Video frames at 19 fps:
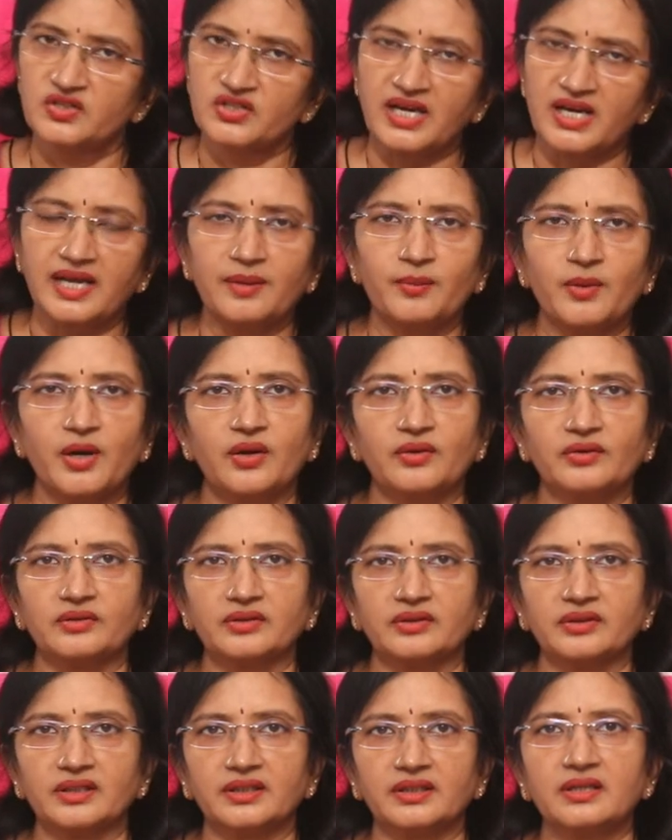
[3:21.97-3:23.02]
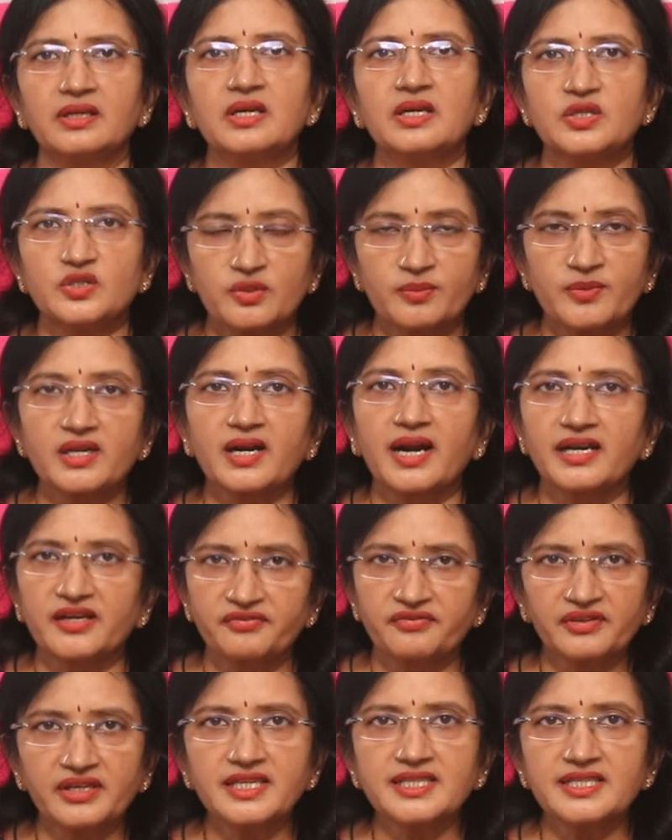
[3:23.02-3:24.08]
చాలా బాగుంటుంది సో మీరు ఆ
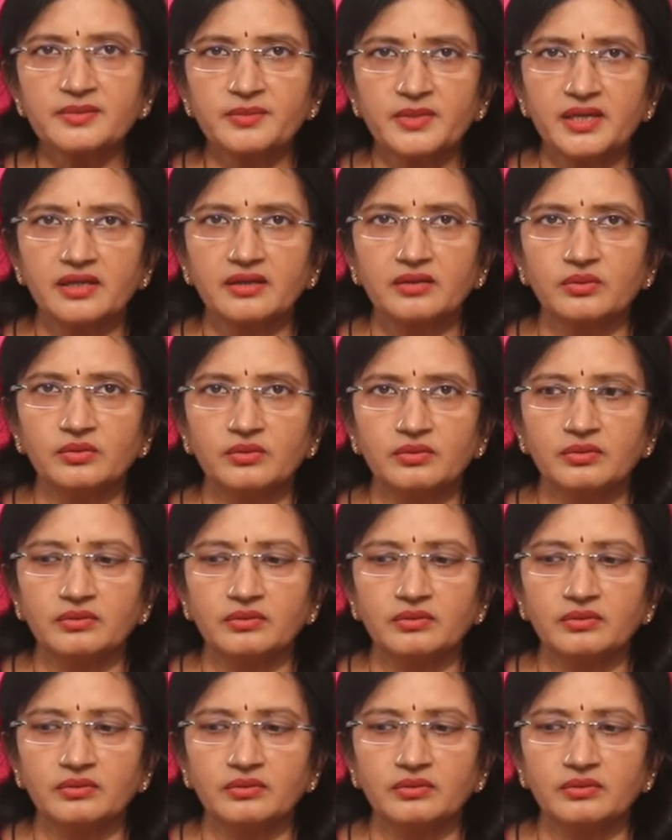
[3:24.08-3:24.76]
డిఫరెన్స్ మీకు